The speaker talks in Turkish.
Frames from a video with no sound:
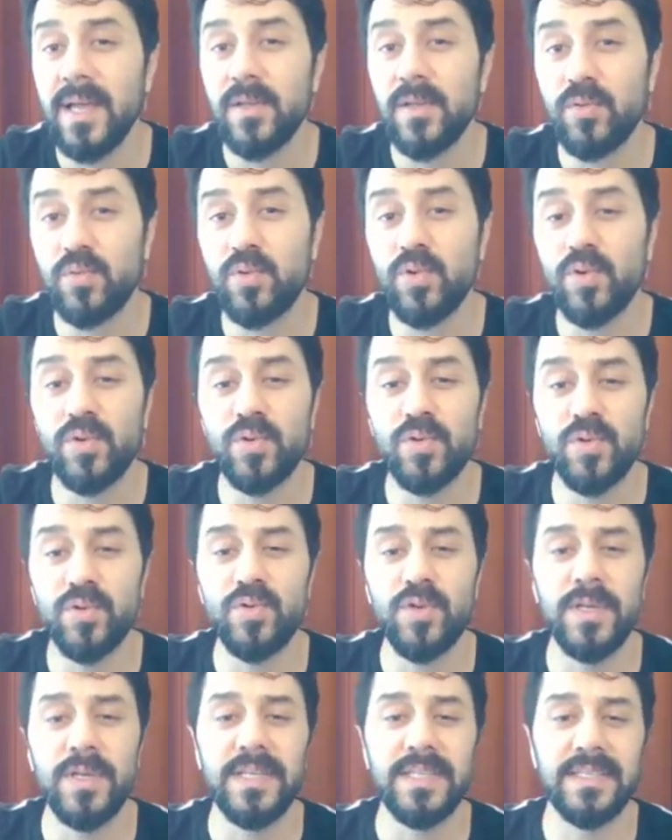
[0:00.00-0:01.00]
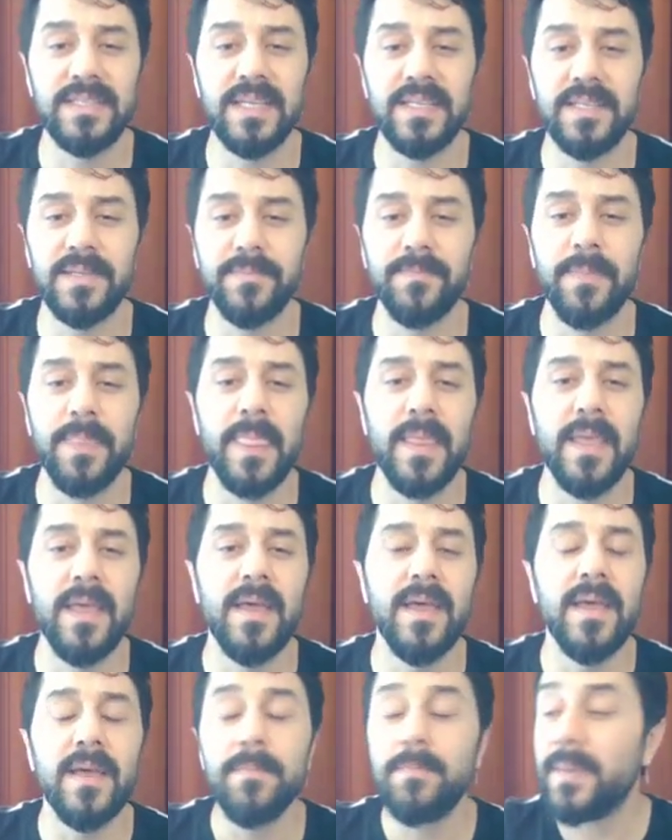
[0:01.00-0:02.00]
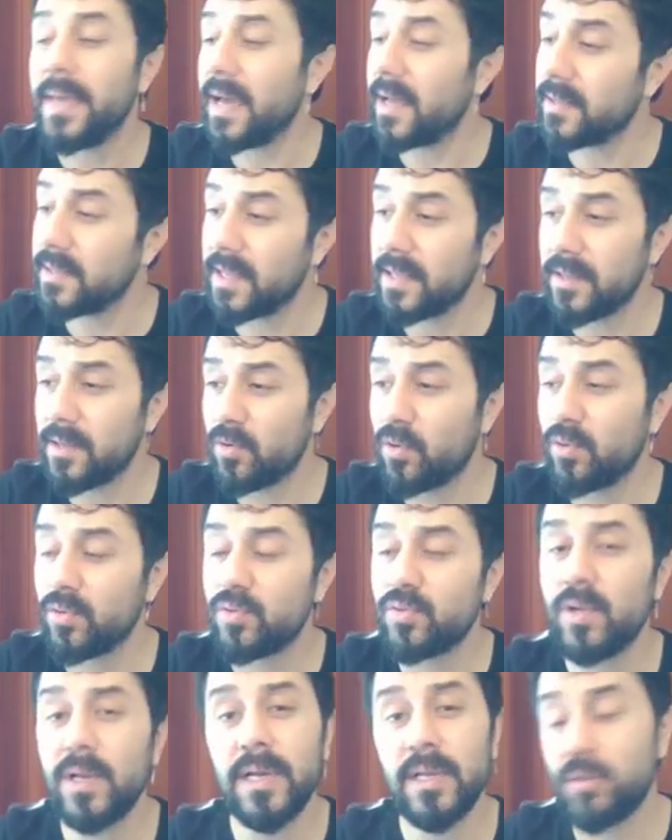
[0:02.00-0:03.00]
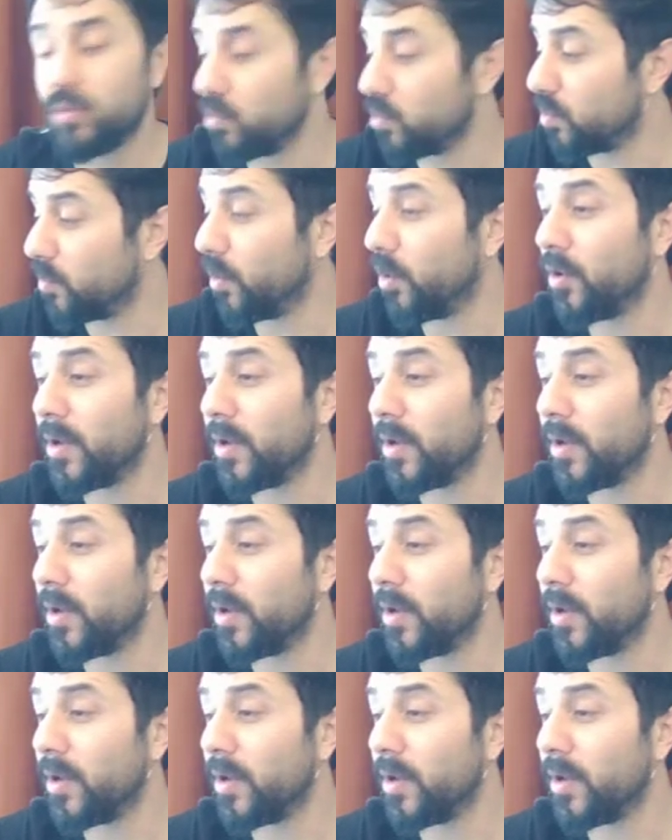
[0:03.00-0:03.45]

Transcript: da durdur dedim. Bir yandan da kontrol ediyorum.